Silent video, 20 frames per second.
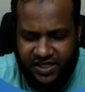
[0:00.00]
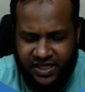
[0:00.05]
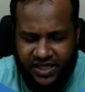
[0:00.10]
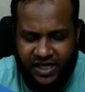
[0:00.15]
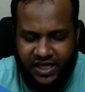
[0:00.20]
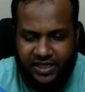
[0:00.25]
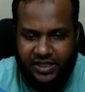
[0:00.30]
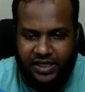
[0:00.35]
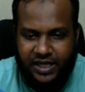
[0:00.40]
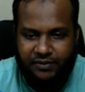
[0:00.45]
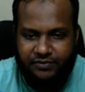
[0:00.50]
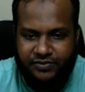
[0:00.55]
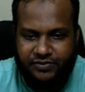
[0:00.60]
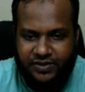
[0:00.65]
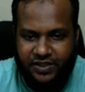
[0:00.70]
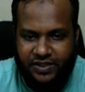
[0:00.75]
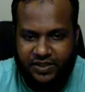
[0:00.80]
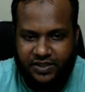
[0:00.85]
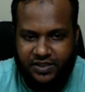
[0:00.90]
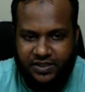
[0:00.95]
যে একটা
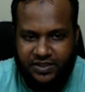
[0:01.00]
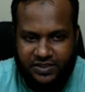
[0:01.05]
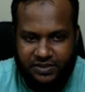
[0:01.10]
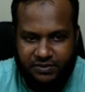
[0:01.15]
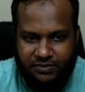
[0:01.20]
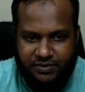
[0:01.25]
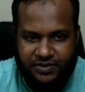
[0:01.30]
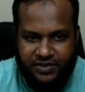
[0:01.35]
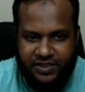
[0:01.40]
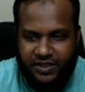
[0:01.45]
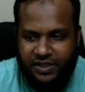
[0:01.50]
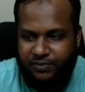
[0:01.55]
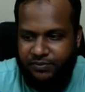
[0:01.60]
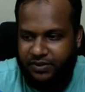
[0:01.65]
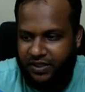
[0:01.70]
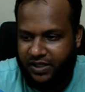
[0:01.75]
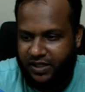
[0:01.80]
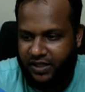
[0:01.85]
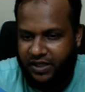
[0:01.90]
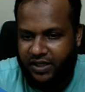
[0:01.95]
অ্যাপস্টাক হিসেবে সেটা
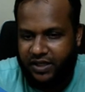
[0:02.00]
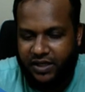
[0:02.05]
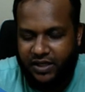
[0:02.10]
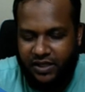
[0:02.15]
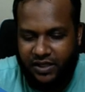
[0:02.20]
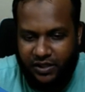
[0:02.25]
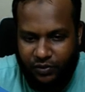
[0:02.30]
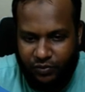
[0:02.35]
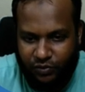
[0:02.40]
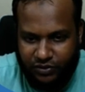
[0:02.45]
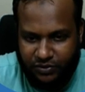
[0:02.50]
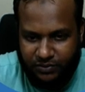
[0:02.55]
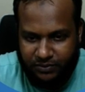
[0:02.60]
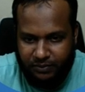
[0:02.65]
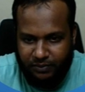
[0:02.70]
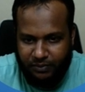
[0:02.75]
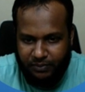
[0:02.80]
আমাকে ই করতে